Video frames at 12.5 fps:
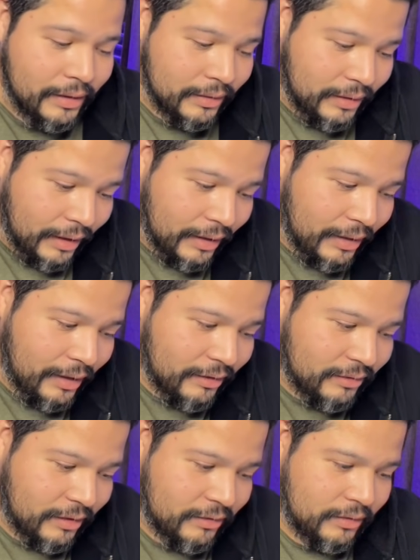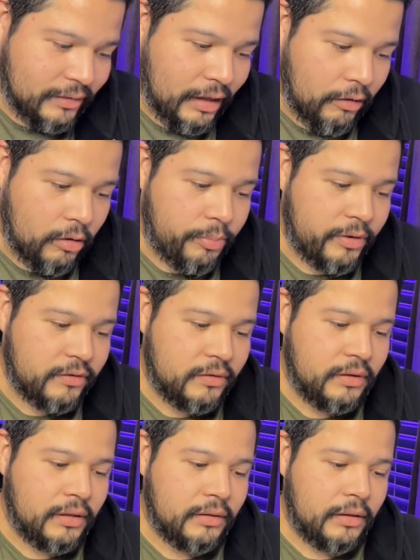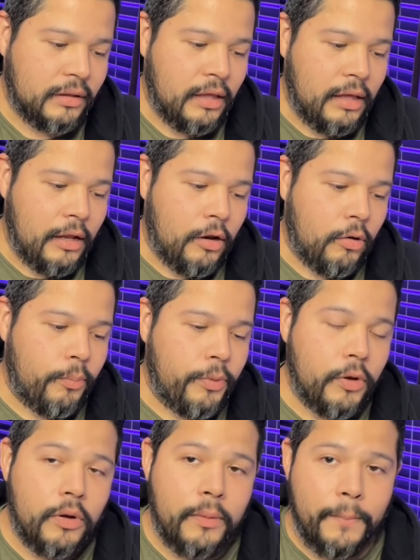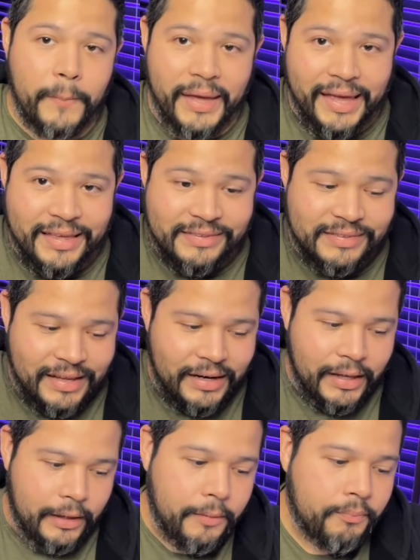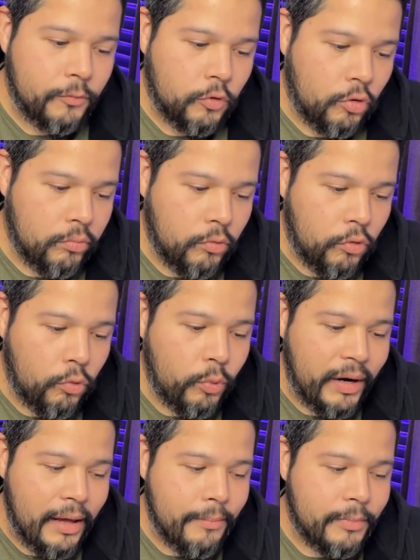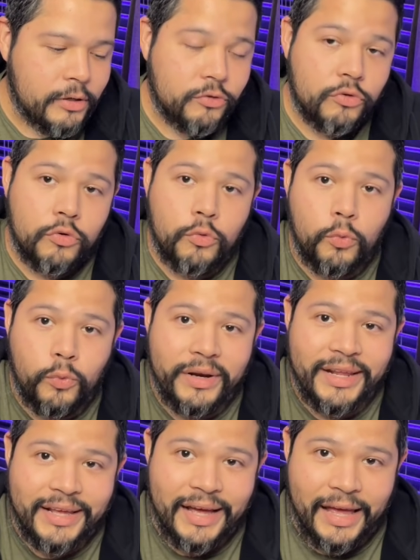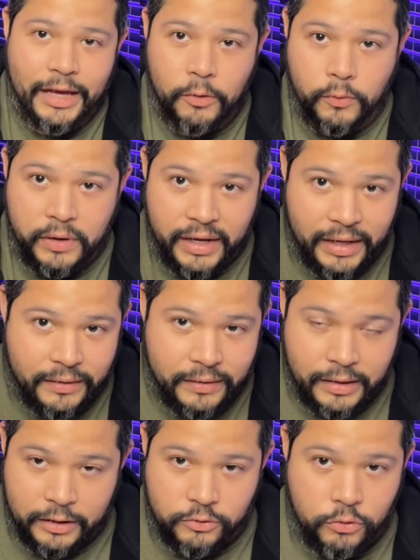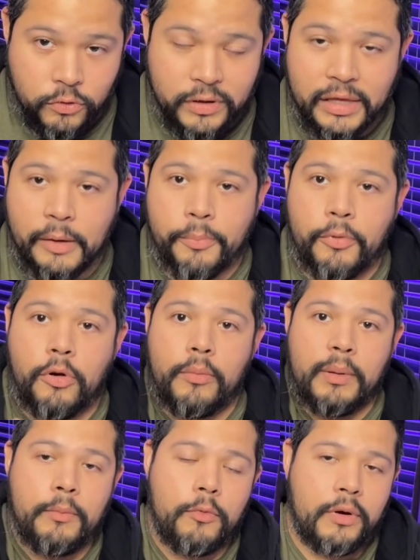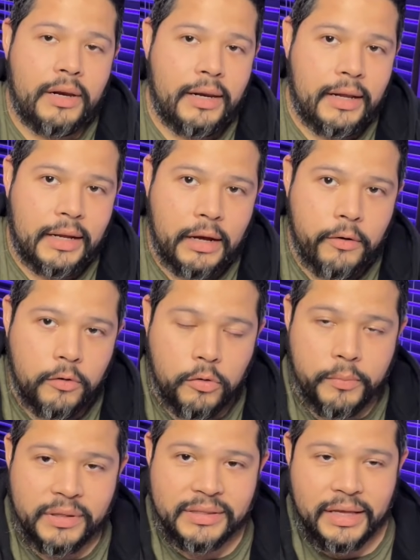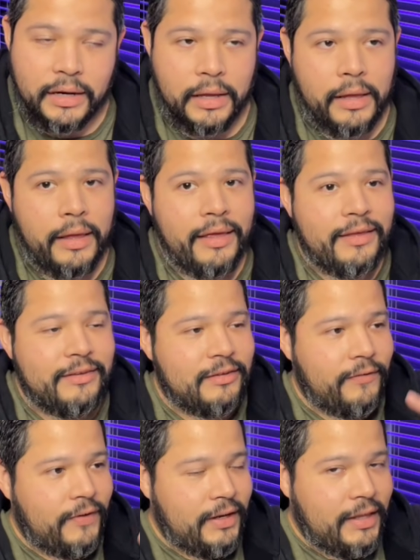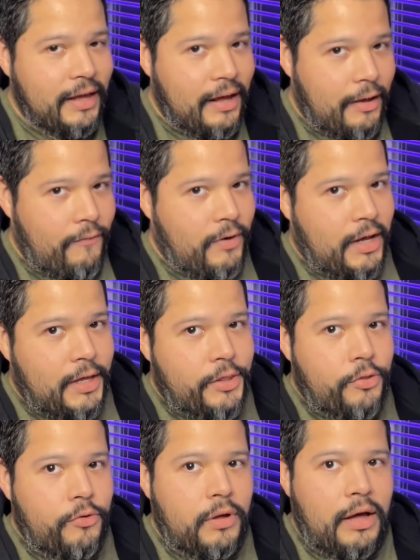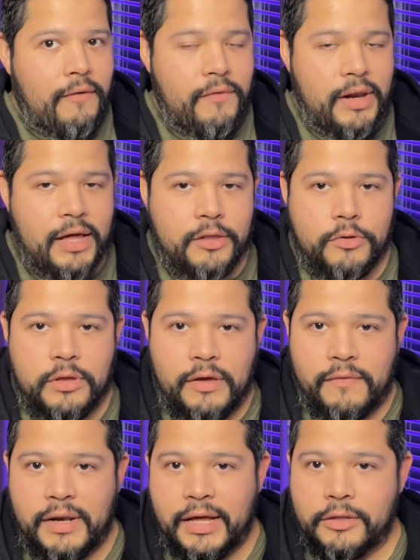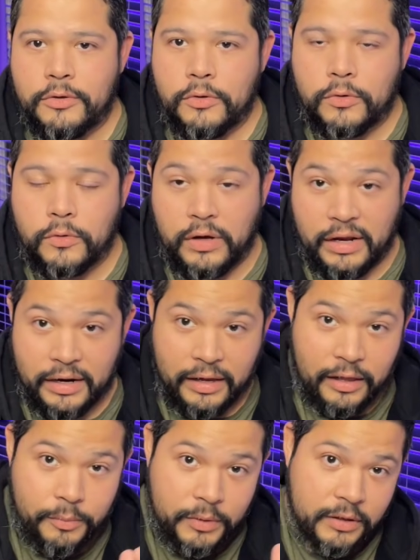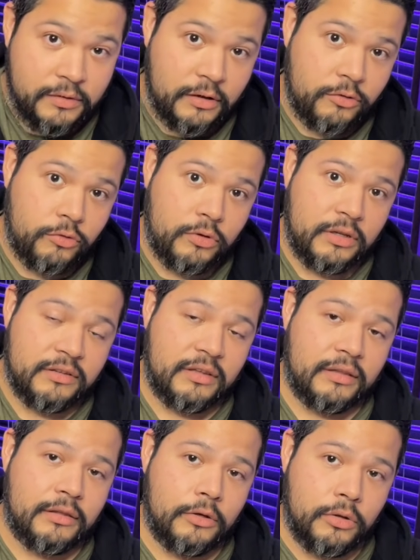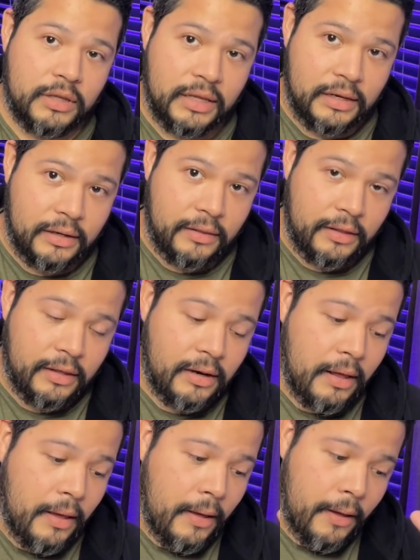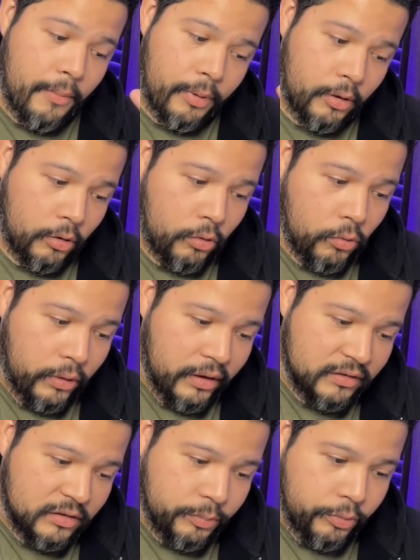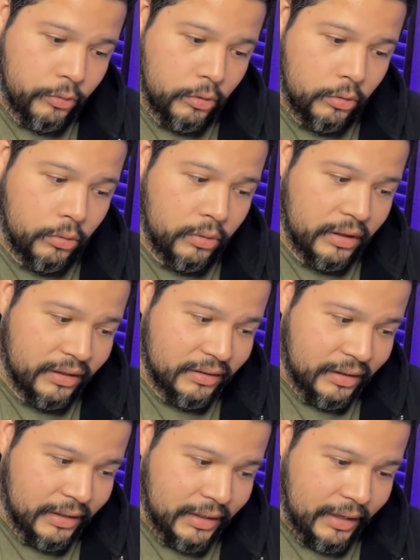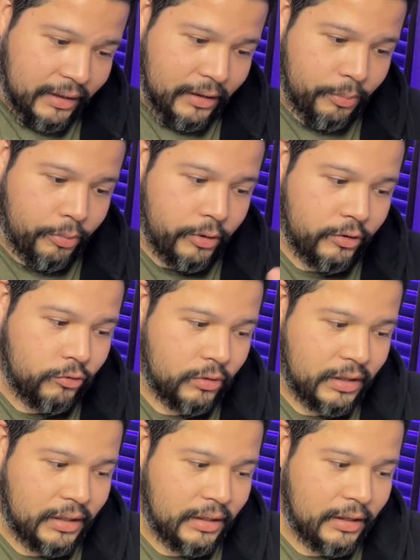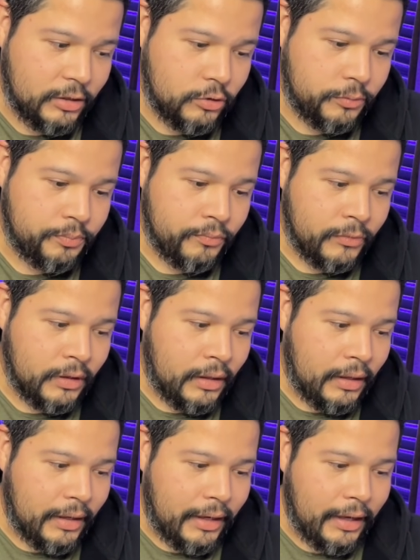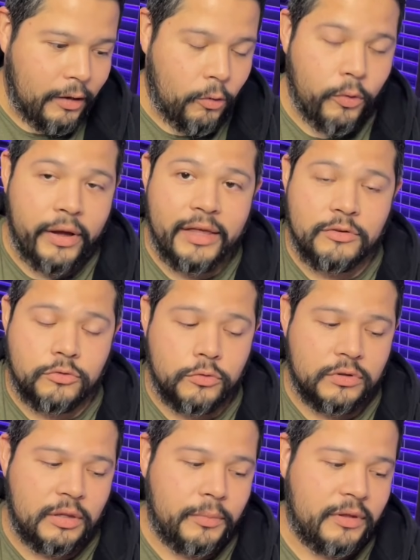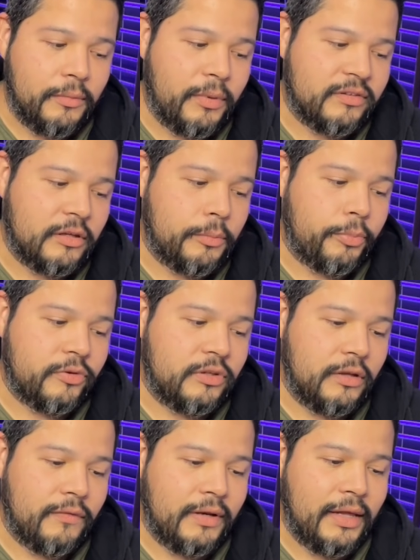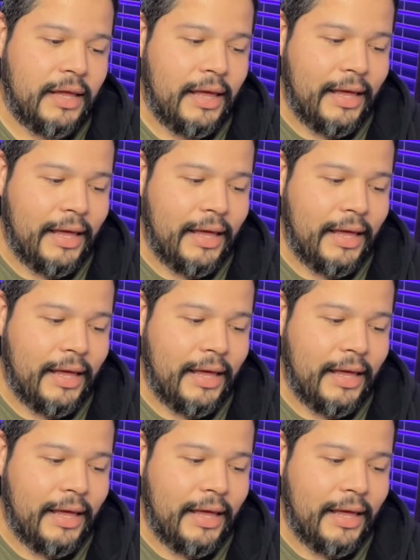tan necesitado. El presidente ve esta ley como una inversión única en una generación y es por lo mismo que les acabo de comentar. Se venía hablando, hablando y hablando en las administraciones anteriores a la de él, pero nunca se pudo concretar nada. Es por eso que él ha dicho que con esto también va a ser posible